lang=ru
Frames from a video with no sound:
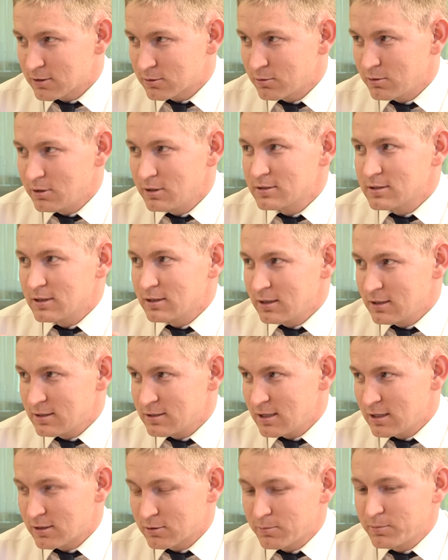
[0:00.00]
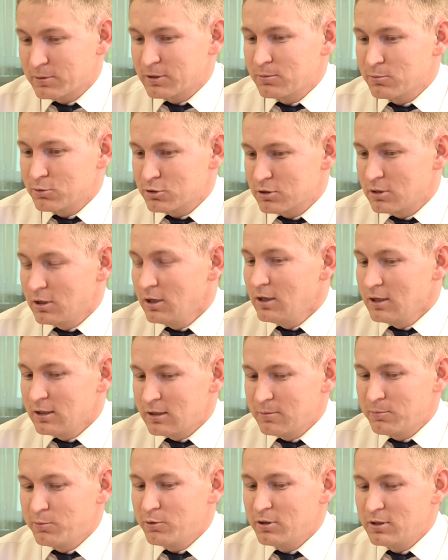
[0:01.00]
или за тридцатку, потому что,
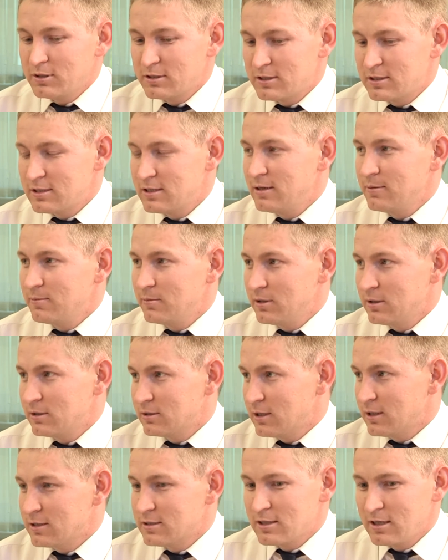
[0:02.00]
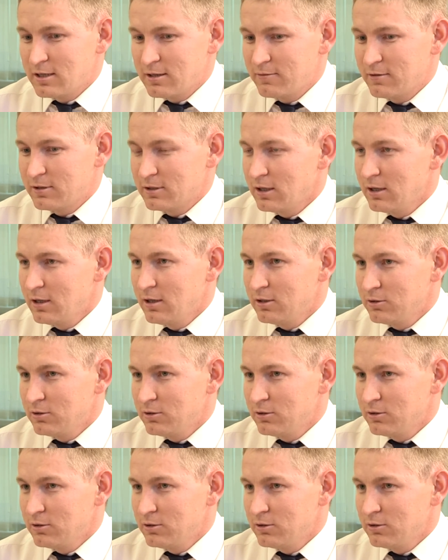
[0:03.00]
тем более, система это оценивает,